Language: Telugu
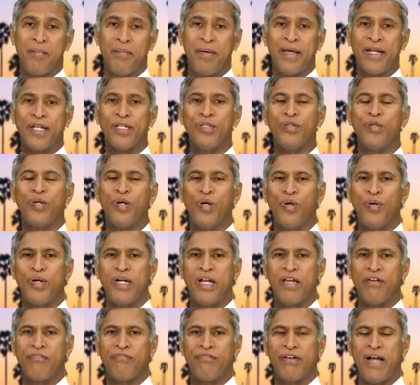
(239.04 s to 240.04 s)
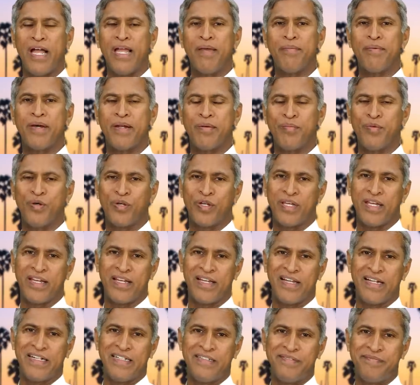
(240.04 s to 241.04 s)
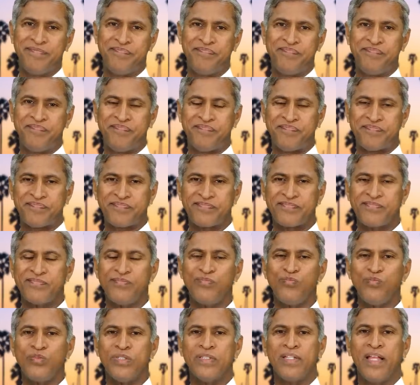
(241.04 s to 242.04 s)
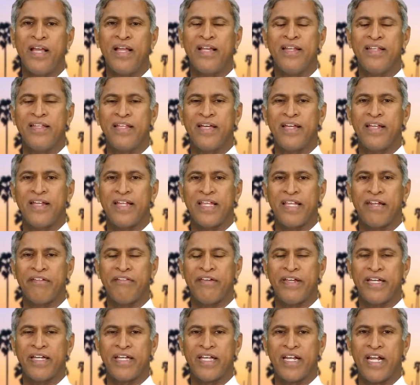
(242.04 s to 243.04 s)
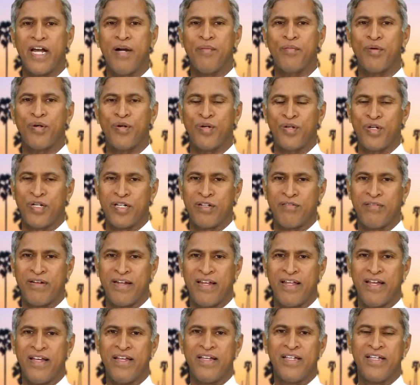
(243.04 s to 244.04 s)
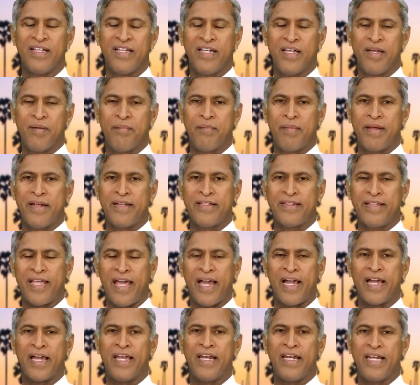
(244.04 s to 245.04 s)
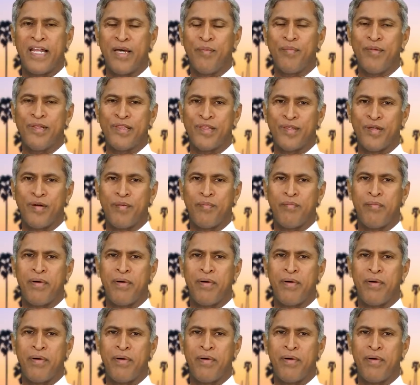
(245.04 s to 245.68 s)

మరి ఇందులో ఉండే ఫైబర్ ముఖ్యంగా దగ్గర దగ్గర ఇరవై గ్రాములు ఉండటం వల్ల మన తేగలు నములుతాం